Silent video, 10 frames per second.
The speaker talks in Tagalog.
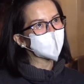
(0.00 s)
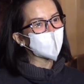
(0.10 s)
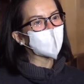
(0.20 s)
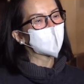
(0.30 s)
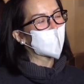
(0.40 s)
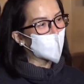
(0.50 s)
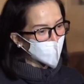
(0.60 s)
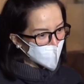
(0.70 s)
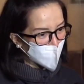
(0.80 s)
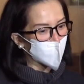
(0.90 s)

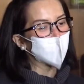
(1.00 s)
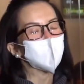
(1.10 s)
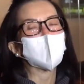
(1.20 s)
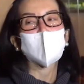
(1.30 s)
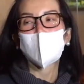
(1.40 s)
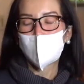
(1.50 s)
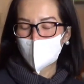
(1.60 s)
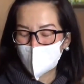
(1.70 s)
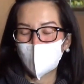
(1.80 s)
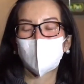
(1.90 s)
napatawad ako at minahal
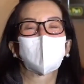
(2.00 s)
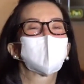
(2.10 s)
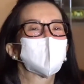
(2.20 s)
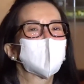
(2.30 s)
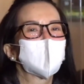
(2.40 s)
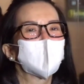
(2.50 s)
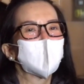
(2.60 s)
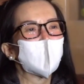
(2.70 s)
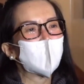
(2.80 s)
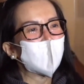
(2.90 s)
ako.
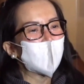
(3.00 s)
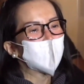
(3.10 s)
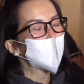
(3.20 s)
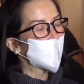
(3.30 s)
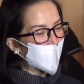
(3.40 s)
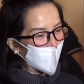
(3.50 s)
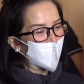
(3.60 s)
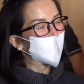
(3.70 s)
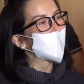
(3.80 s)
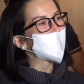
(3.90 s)
And to the
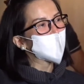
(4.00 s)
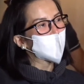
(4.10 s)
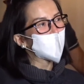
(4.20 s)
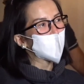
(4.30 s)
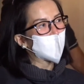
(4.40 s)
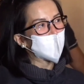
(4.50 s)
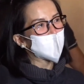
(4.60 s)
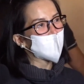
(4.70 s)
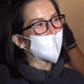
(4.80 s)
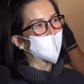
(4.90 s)
end, ang tinuring niya
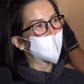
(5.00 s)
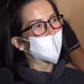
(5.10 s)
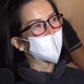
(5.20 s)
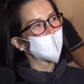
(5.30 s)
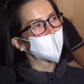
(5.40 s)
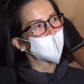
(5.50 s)
sa akin ay